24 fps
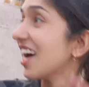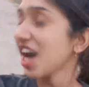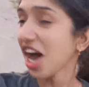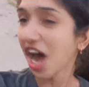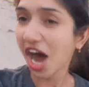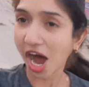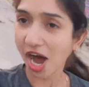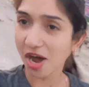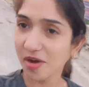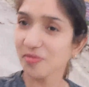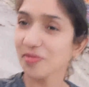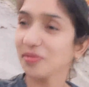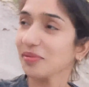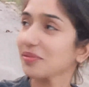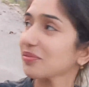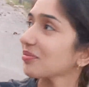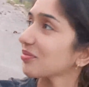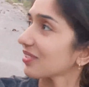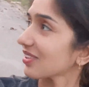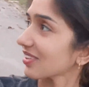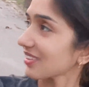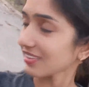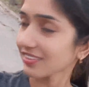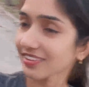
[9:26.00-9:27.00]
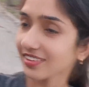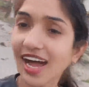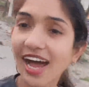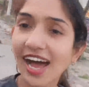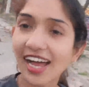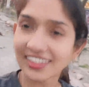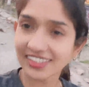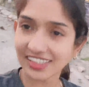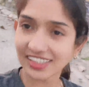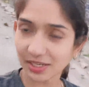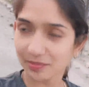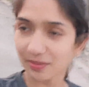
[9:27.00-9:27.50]
हाँ
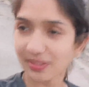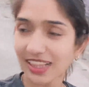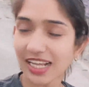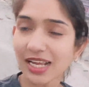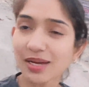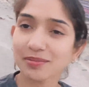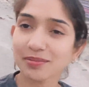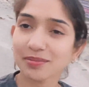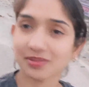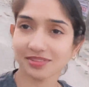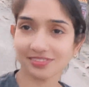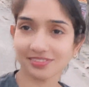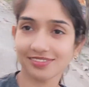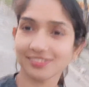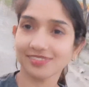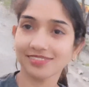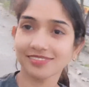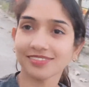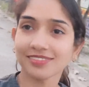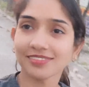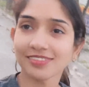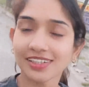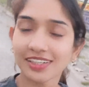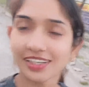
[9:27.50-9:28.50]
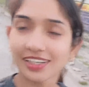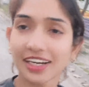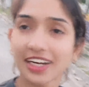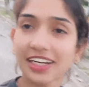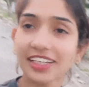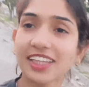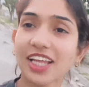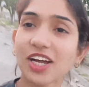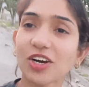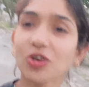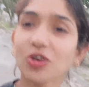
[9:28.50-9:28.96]
राज है मतलब इतना